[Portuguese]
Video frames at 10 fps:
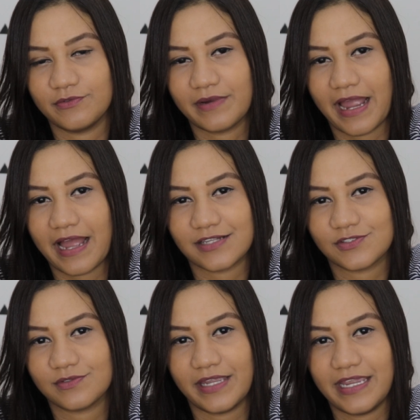do
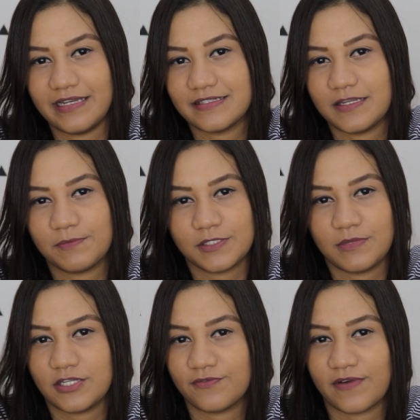caso ele
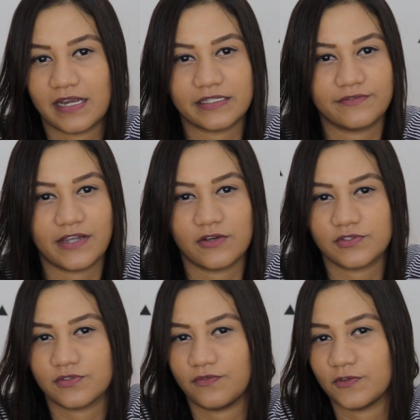simplesmente fala que vai
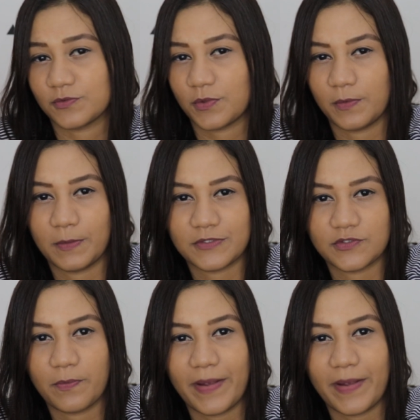resolver uns problemas do